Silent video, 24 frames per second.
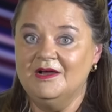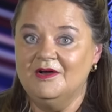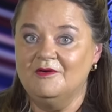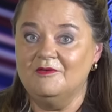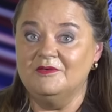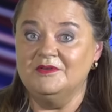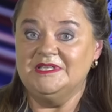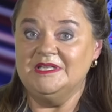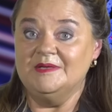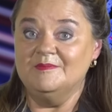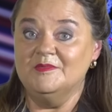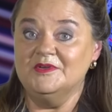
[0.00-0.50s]

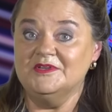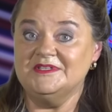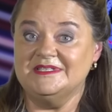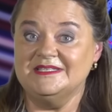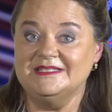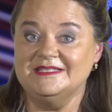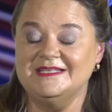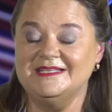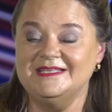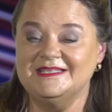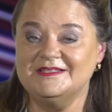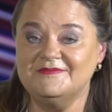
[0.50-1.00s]
und die
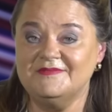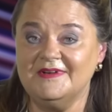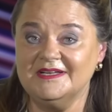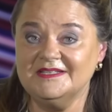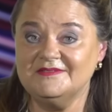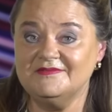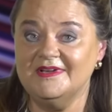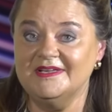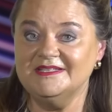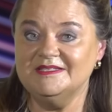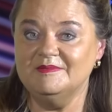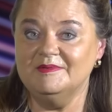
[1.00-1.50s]
müssen sie
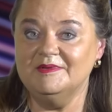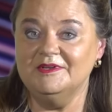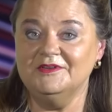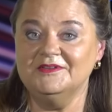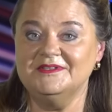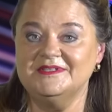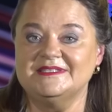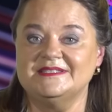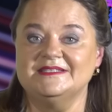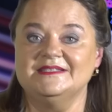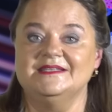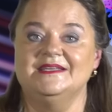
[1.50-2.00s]
zwangsweise
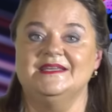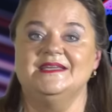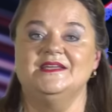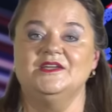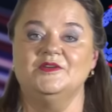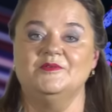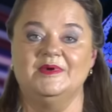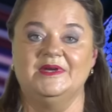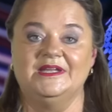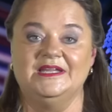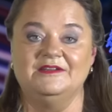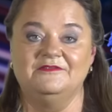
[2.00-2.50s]
benutzen
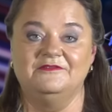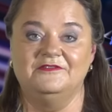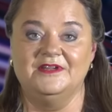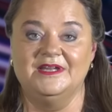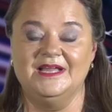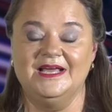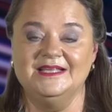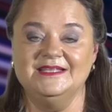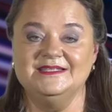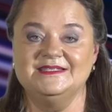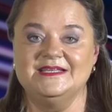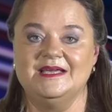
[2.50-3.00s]
gegenüber den
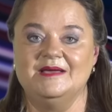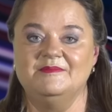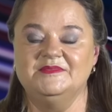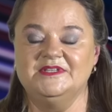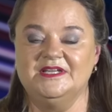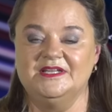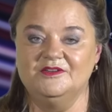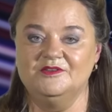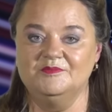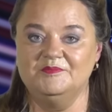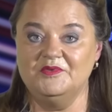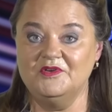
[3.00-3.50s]

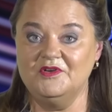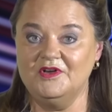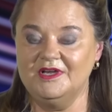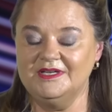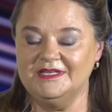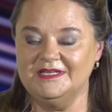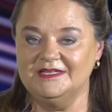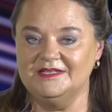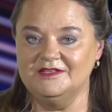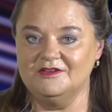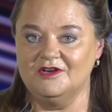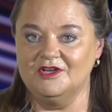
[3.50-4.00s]
Finanzämtern und
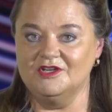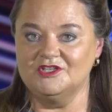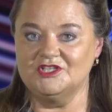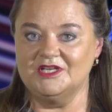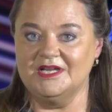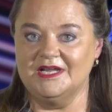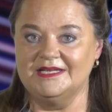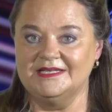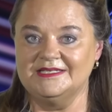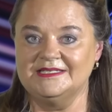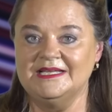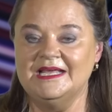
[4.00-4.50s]
Behörden in
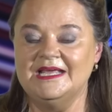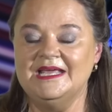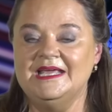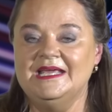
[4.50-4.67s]
Deutschland.